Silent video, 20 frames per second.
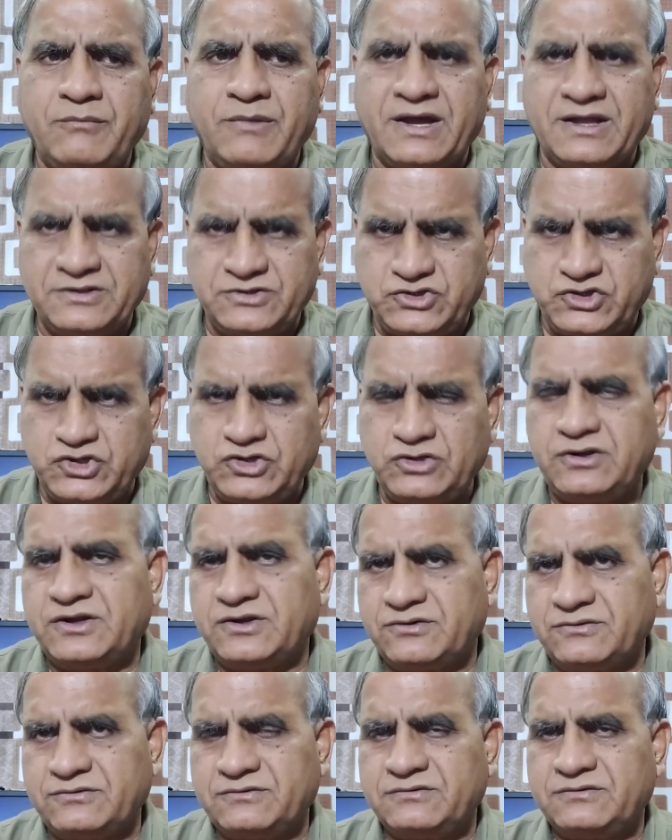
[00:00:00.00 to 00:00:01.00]

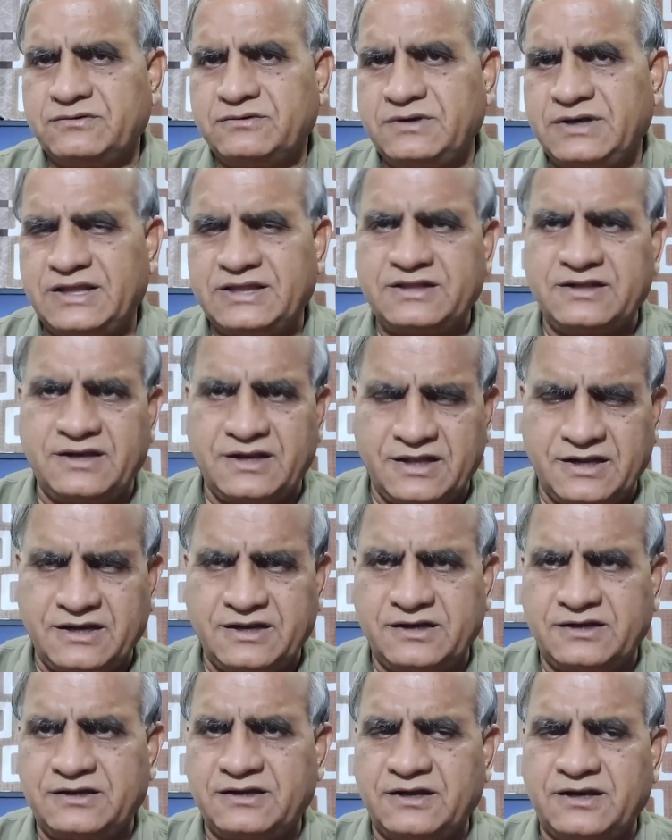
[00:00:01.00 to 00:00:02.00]
బాధ్యులను లేదా
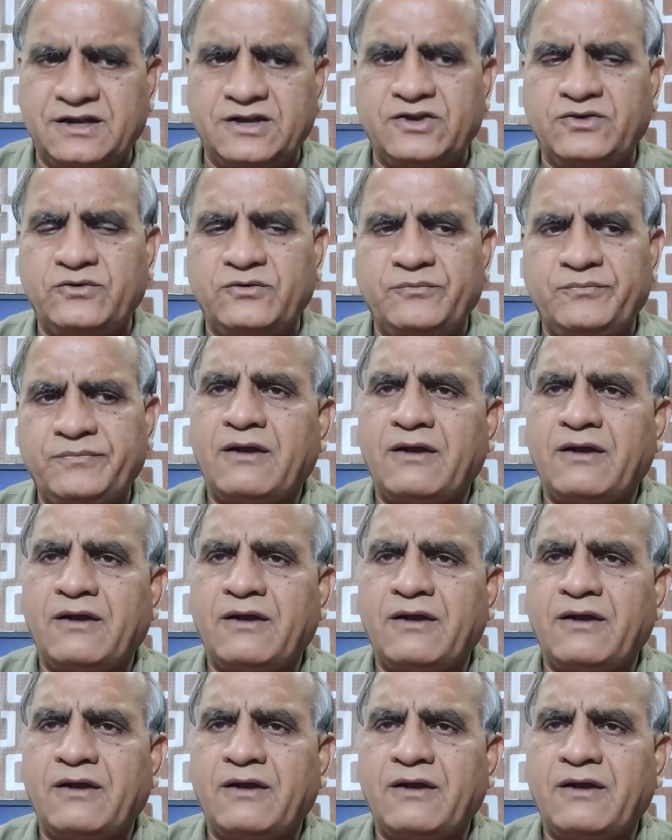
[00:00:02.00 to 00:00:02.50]
డైరెక్టర్లను